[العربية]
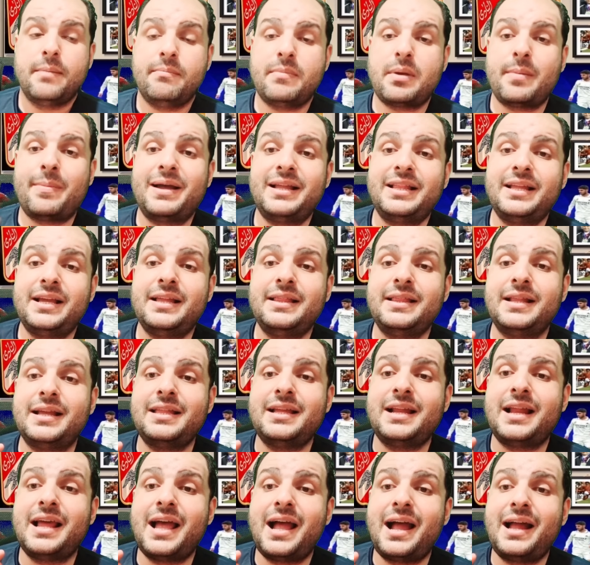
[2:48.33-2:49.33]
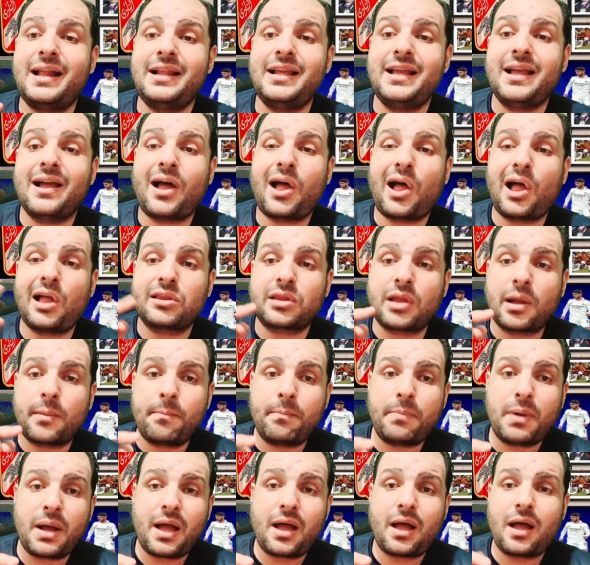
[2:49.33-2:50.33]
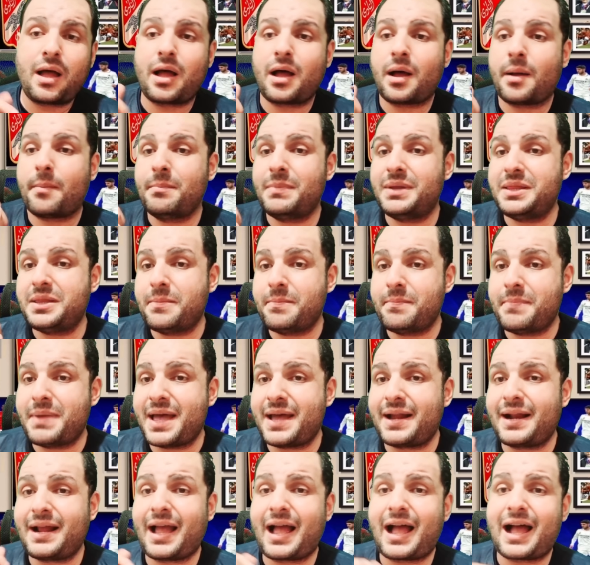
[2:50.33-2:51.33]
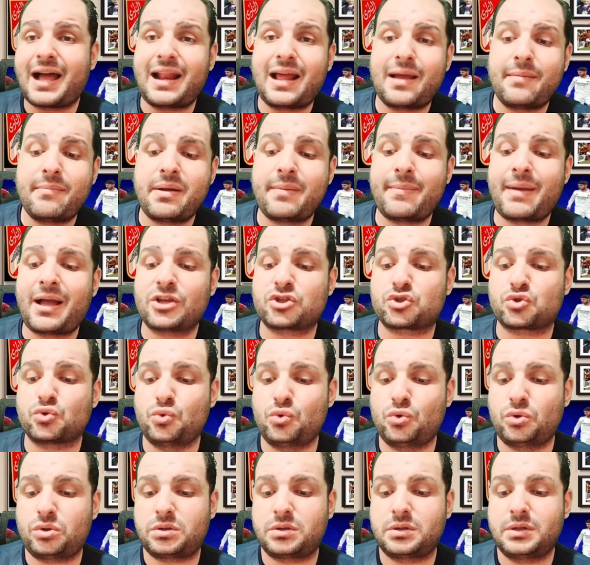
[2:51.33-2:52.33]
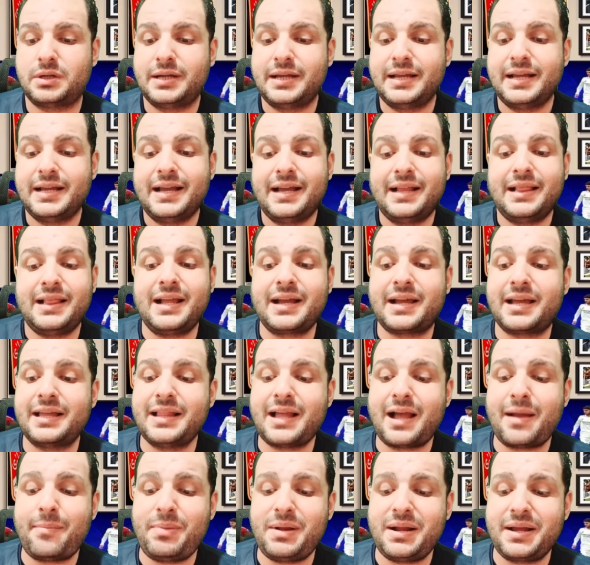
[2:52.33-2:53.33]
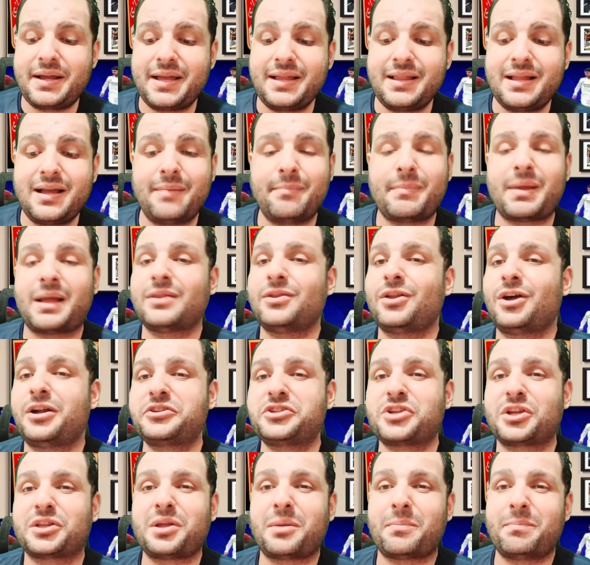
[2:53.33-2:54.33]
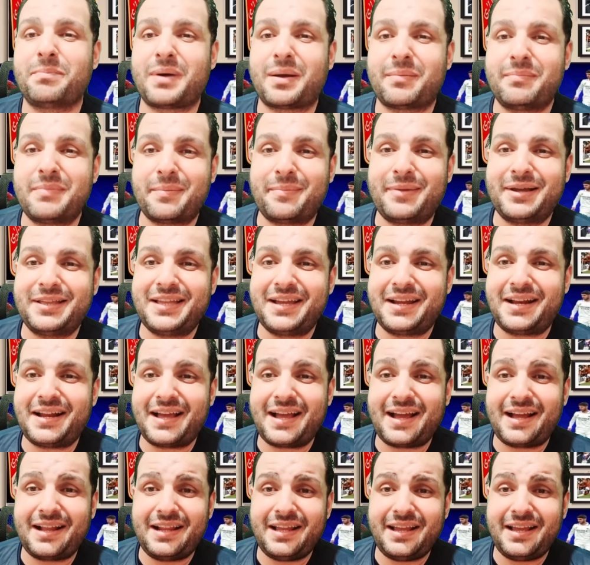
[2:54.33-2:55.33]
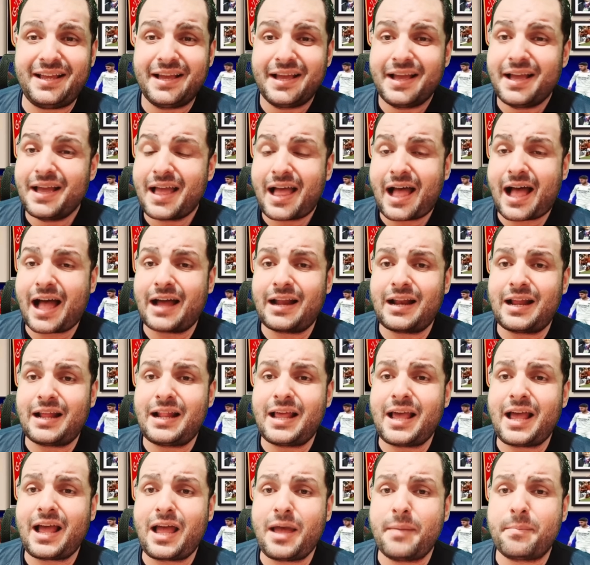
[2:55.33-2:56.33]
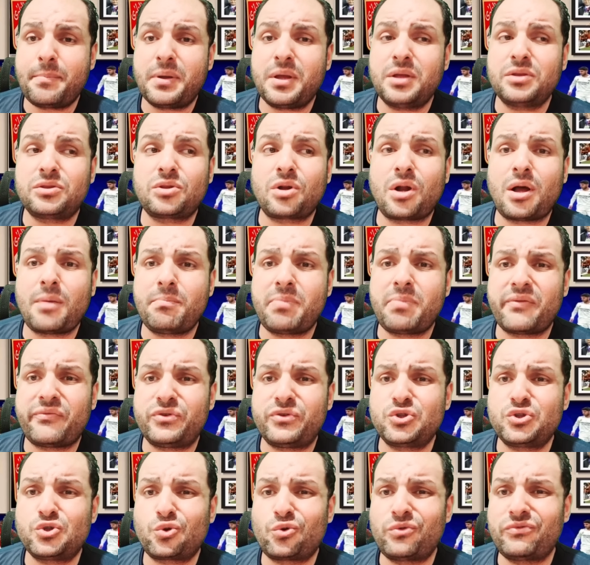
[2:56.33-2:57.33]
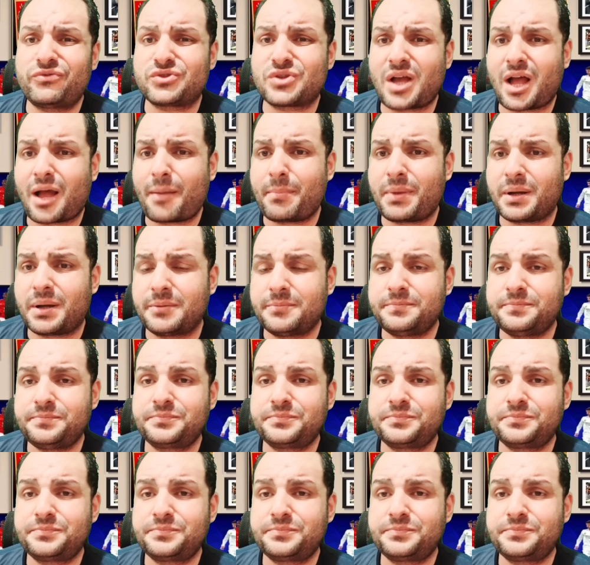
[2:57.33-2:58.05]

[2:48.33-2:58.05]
مبادئ النادي الأهلي هطبقها من امبارح على إمام عاشور لكن قبل كده ما اقدرش اطبق مبادئ الاهلي على لاعب اتربى في ظروف صعبه